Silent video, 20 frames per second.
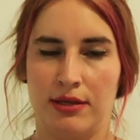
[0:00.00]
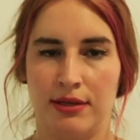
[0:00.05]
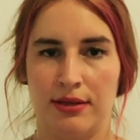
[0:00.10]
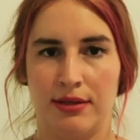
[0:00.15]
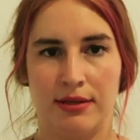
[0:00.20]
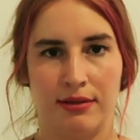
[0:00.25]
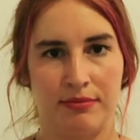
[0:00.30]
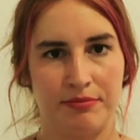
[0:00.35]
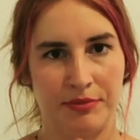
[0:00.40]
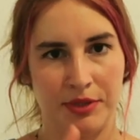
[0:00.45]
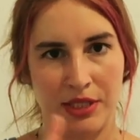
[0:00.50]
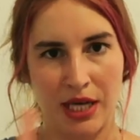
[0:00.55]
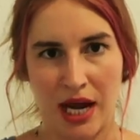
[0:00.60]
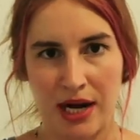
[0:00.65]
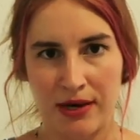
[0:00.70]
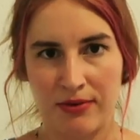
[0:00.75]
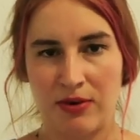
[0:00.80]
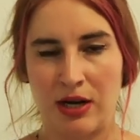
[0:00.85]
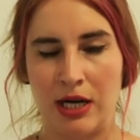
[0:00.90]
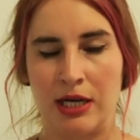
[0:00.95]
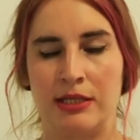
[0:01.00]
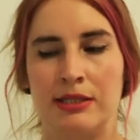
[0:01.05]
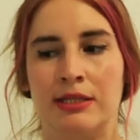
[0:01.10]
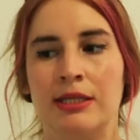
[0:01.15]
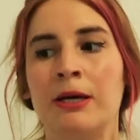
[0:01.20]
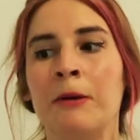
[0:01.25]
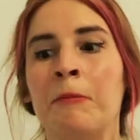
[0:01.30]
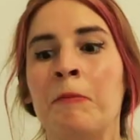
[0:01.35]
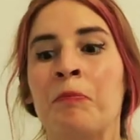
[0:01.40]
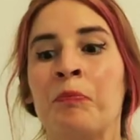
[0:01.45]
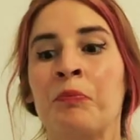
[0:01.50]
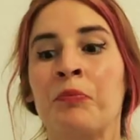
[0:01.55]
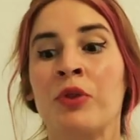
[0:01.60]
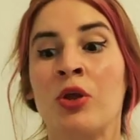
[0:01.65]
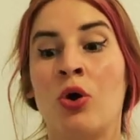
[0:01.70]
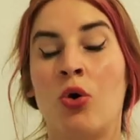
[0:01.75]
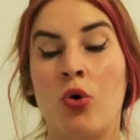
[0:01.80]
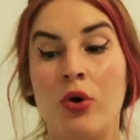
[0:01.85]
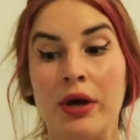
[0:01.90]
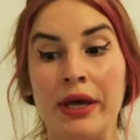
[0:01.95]
e, yer vardı.
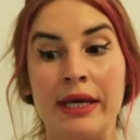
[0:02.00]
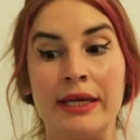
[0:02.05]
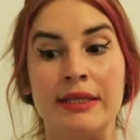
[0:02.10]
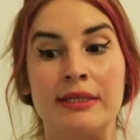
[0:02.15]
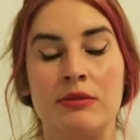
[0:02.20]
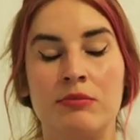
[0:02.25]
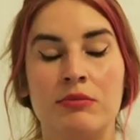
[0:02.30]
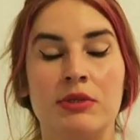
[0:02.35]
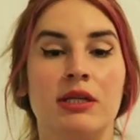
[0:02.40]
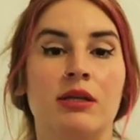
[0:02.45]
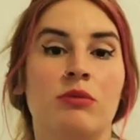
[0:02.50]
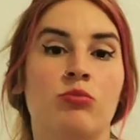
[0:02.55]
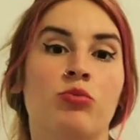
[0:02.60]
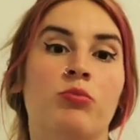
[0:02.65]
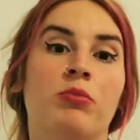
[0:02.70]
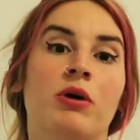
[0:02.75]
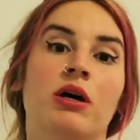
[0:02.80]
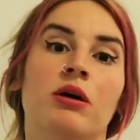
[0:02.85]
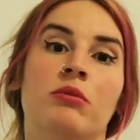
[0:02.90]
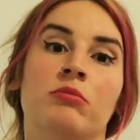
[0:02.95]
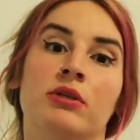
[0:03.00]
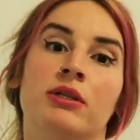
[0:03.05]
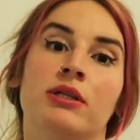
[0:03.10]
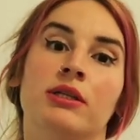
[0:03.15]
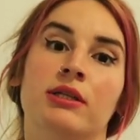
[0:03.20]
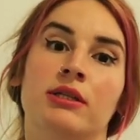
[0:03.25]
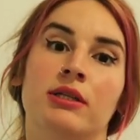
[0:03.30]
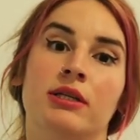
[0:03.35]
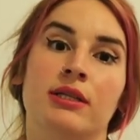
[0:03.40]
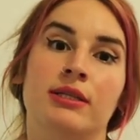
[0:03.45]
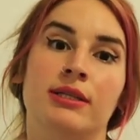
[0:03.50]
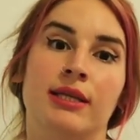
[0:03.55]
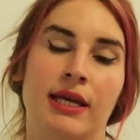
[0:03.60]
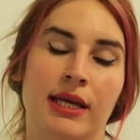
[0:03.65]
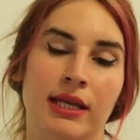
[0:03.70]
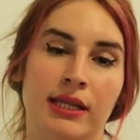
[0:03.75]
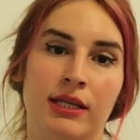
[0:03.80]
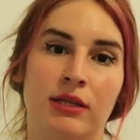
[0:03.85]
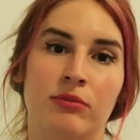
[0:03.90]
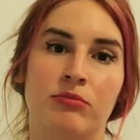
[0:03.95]
O eğitimde de bu bağımlılıklara
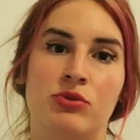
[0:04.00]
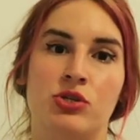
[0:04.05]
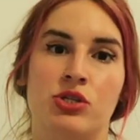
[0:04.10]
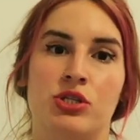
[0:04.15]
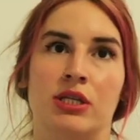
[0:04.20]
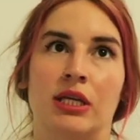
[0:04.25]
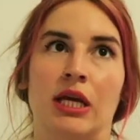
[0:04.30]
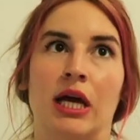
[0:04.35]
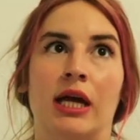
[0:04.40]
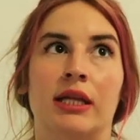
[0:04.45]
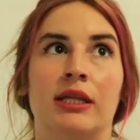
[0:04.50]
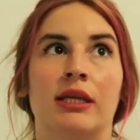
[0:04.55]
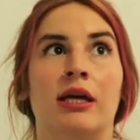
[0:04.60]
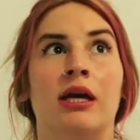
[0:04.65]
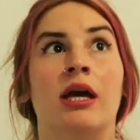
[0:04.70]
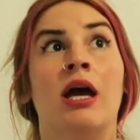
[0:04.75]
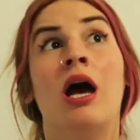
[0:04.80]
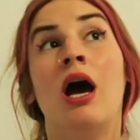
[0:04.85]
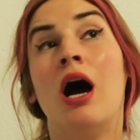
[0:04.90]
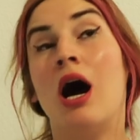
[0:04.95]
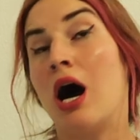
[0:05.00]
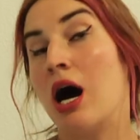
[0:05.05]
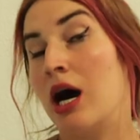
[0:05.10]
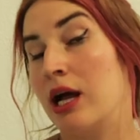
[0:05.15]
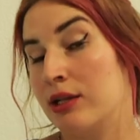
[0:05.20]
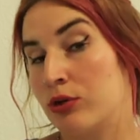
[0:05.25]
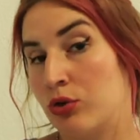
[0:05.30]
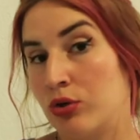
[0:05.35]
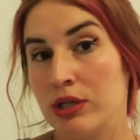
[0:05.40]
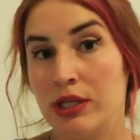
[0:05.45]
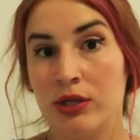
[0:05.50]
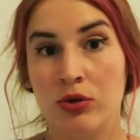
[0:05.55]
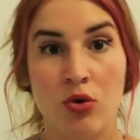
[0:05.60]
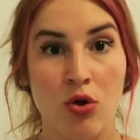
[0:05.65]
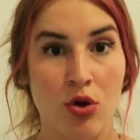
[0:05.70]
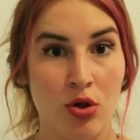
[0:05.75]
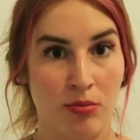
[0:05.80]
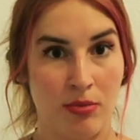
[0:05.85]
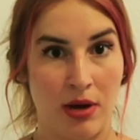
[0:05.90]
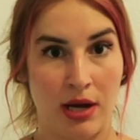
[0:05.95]
değinilmişti. Yani alkolik
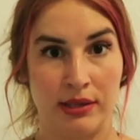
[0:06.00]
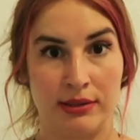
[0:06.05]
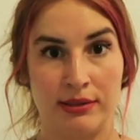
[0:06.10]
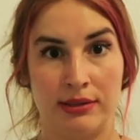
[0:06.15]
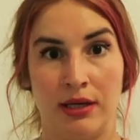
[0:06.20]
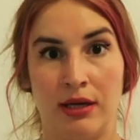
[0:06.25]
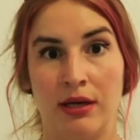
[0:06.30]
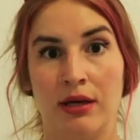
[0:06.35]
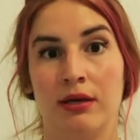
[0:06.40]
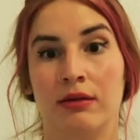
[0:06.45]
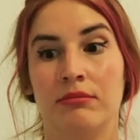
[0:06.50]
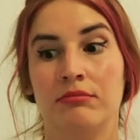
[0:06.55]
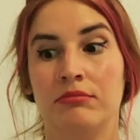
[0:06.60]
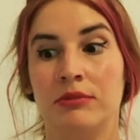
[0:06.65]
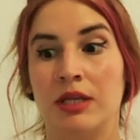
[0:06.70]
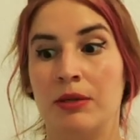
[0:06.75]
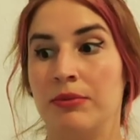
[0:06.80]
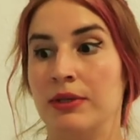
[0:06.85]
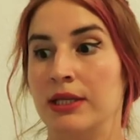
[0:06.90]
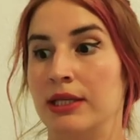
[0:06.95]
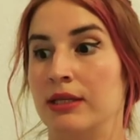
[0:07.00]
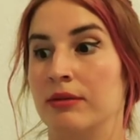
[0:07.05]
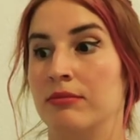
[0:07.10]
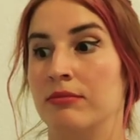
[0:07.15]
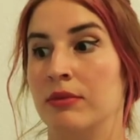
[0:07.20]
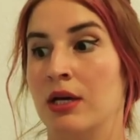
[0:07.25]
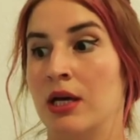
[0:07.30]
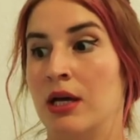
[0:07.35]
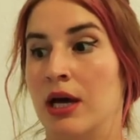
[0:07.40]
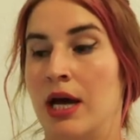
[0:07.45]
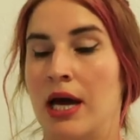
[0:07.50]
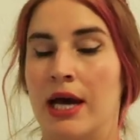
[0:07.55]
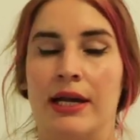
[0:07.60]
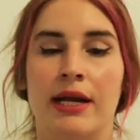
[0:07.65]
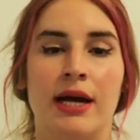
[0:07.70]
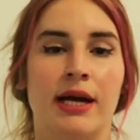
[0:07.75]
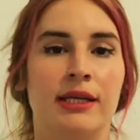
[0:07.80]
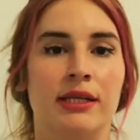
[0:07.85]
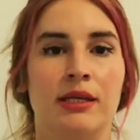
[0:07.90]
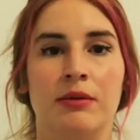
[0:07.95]
olmakta, ne bileyim
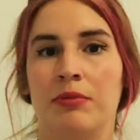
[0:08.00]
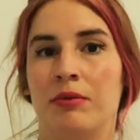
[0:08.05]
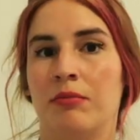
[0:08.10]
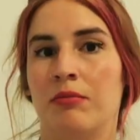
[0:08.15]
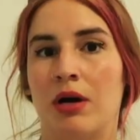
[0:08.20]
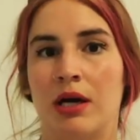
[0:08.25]
herhangi bir